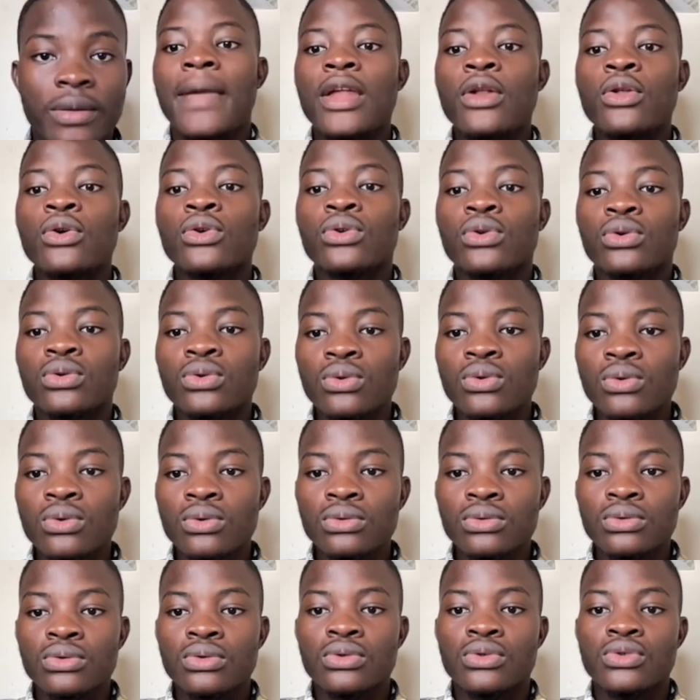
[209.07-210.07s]
Et le clou
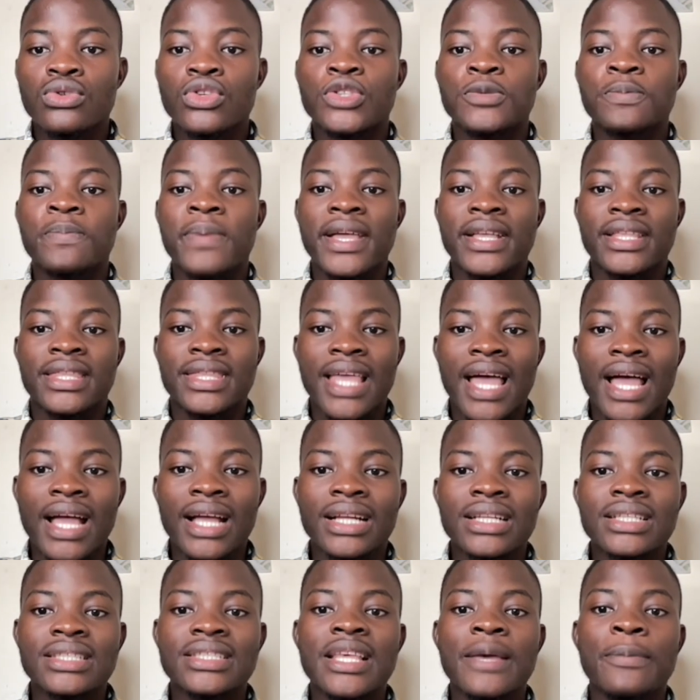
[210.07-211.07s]
du
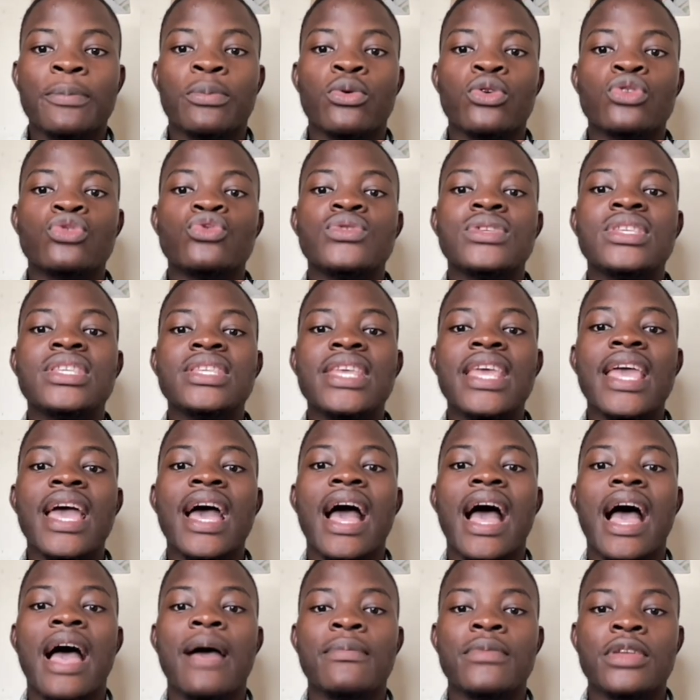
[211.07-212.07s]
spectacle s'est produit hier
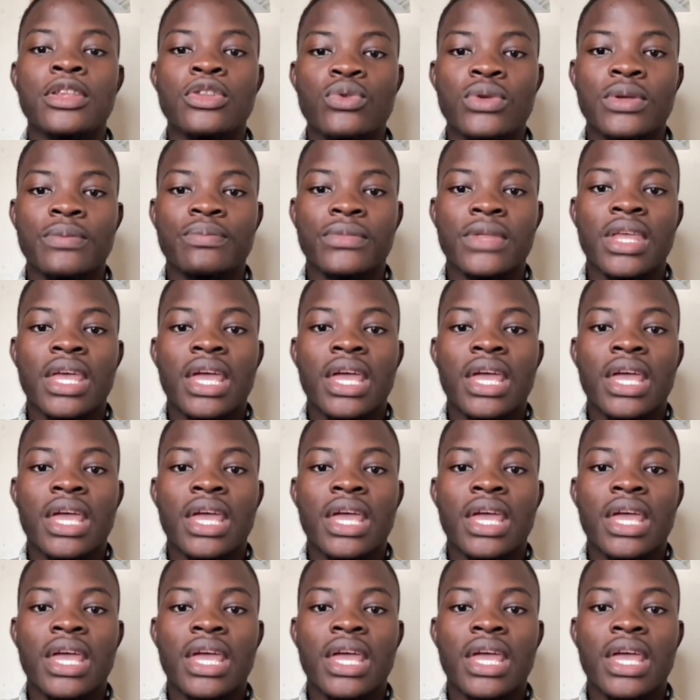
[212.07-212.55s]
à minuit.